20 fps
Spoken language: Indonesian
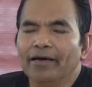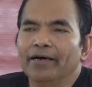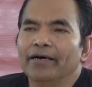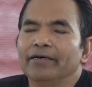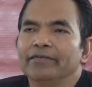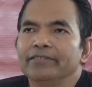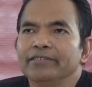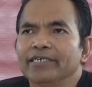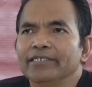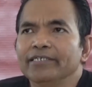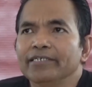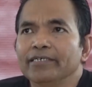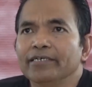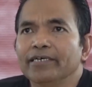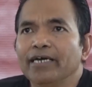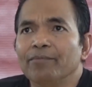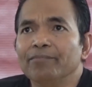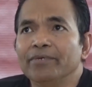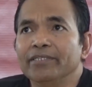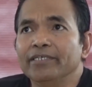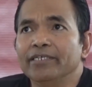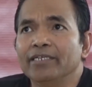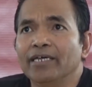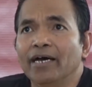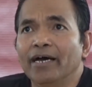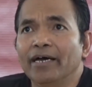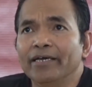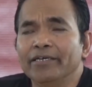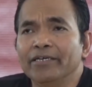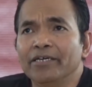Uh, jadi kami
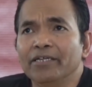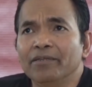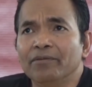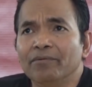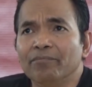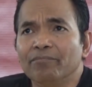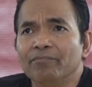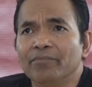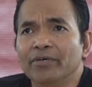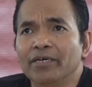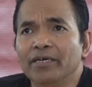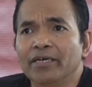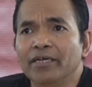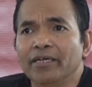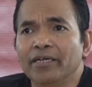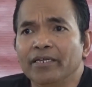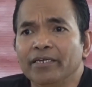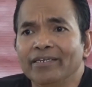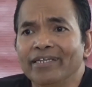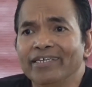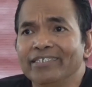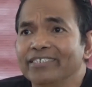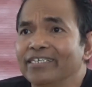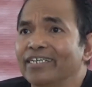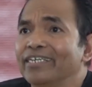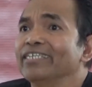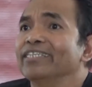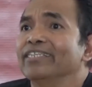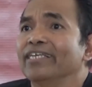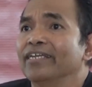tidak ingin
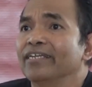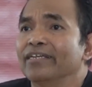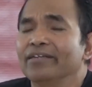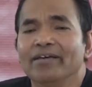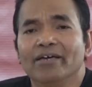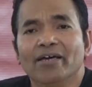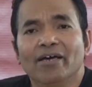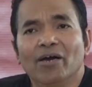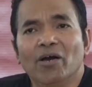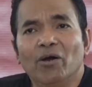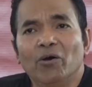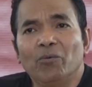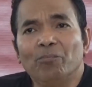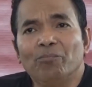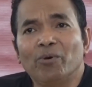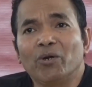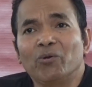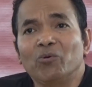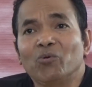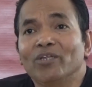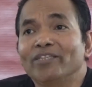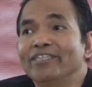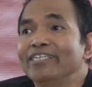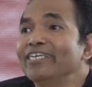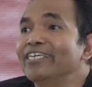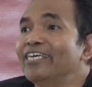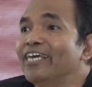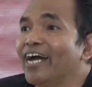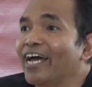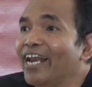mendeskripsikan perguruan
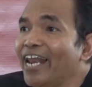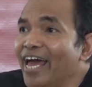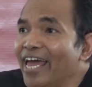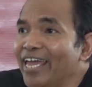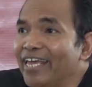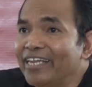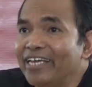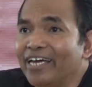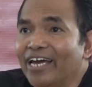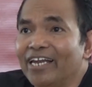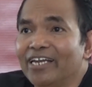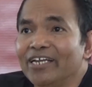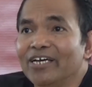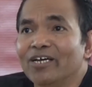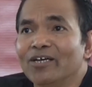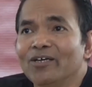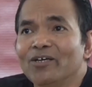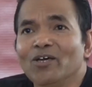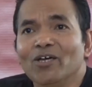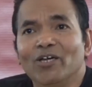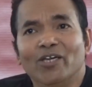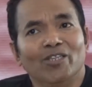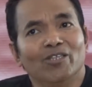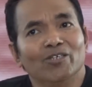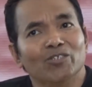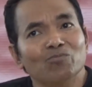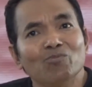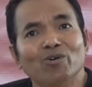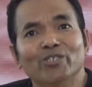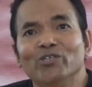tinggi yang lain karena kita
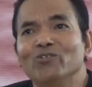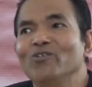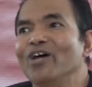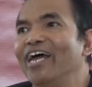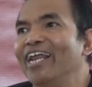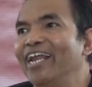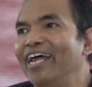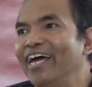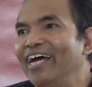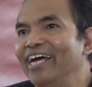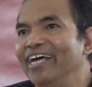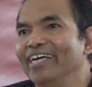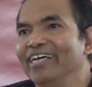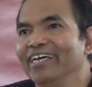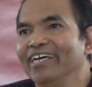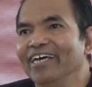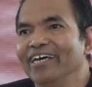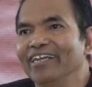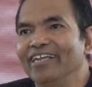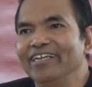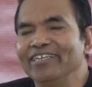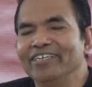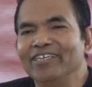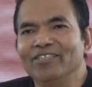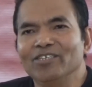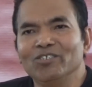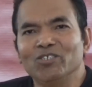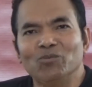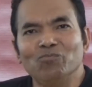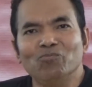semua saudara dan
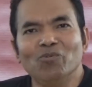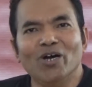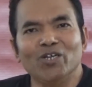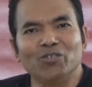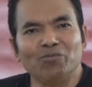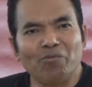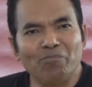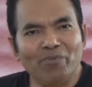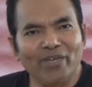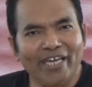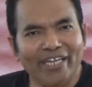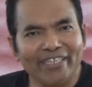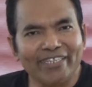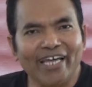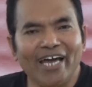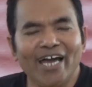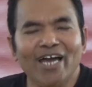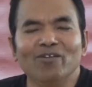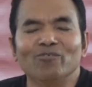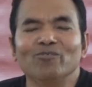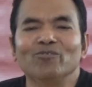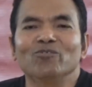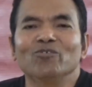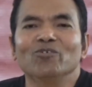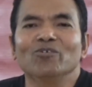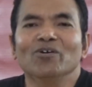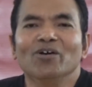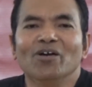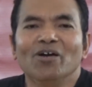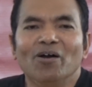kita semua harus memegang tangan
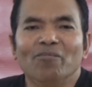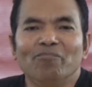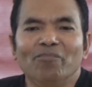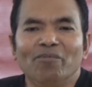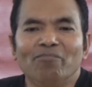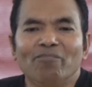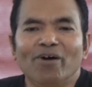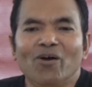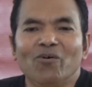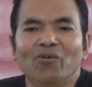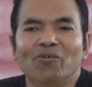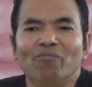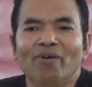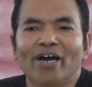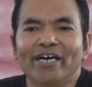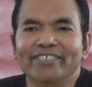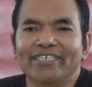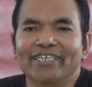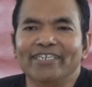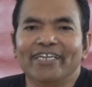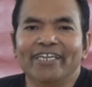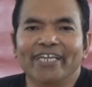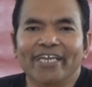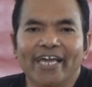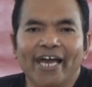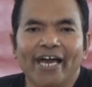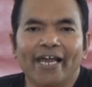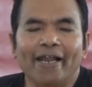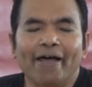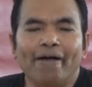untuk membangun bangsa dan
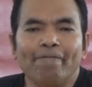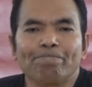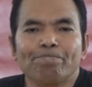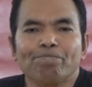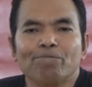negara.